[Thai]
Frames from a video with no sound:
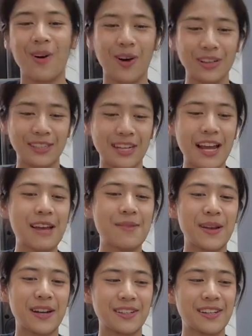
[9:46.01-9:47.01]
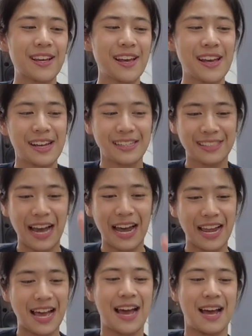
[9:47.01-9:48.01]
บอกจะได้เป็น
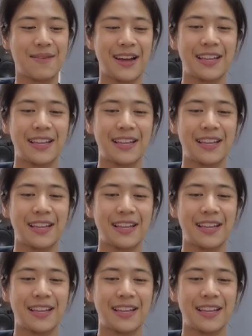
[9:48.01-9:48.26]
ซาร่า